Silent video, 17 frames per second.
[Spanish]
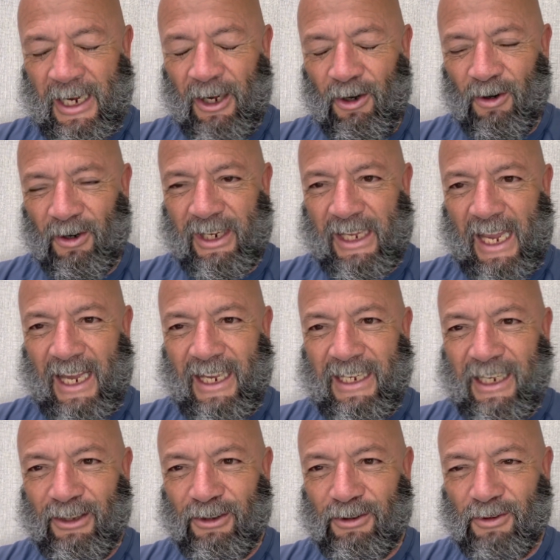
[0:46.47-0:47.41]
Lo que
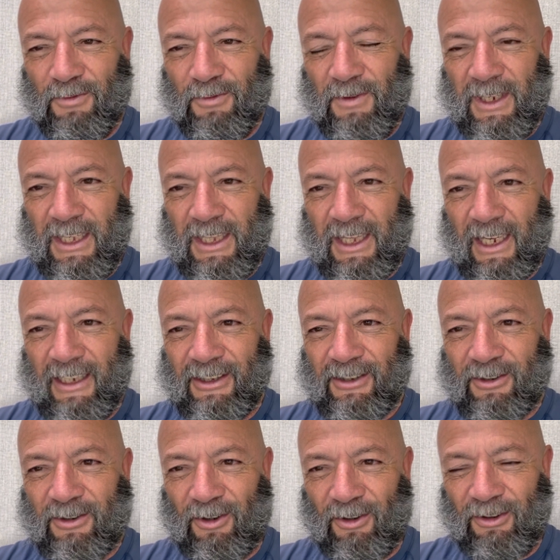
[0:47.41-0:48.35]
hay en tu vida
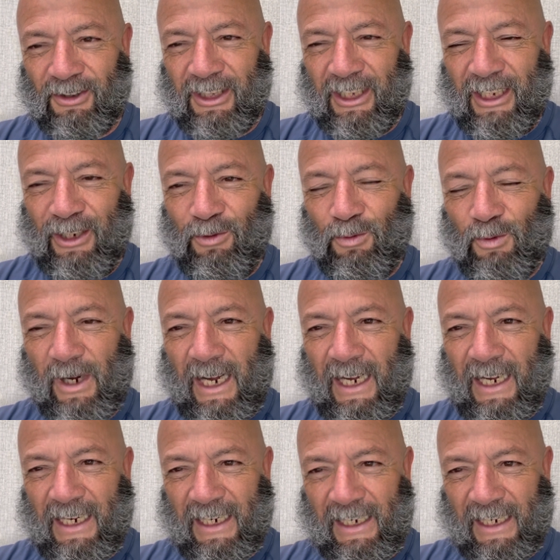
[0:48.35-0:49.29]
es
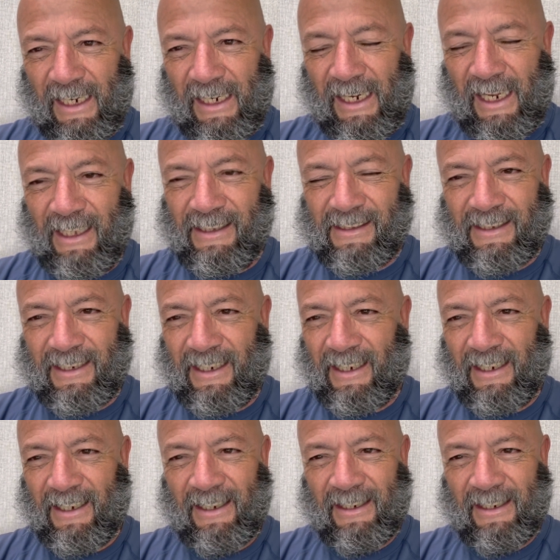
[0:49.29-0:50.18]
continua ganancia.